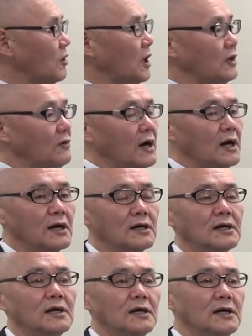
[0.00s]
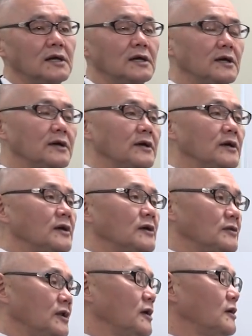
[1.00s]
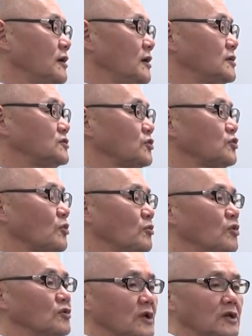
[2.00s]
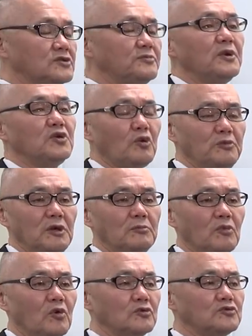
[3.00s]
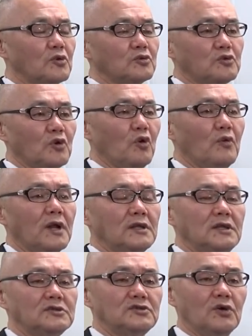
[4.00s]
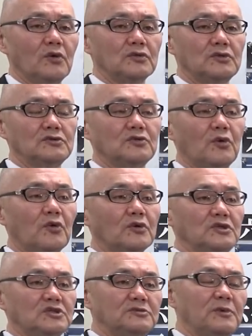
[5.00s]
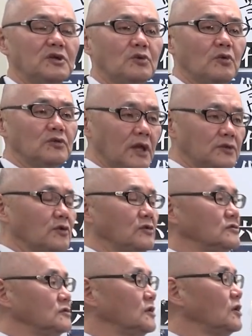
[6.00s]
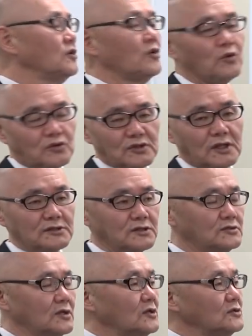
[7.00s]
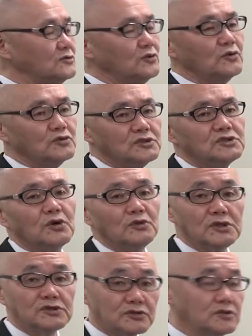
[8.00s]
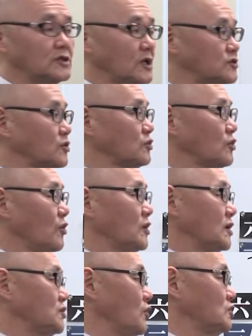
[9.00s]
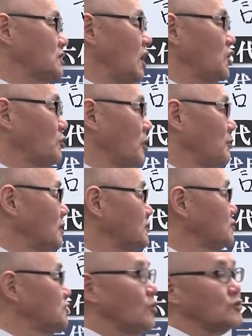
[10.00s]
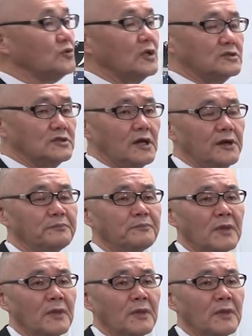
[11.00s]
回は、えー、ねえちょっともうね滑り込みもうそろそろ終わりですよっていうところに滑り込んでということなんですその事情についてちょっとお話をしたいと思いますちょうどですね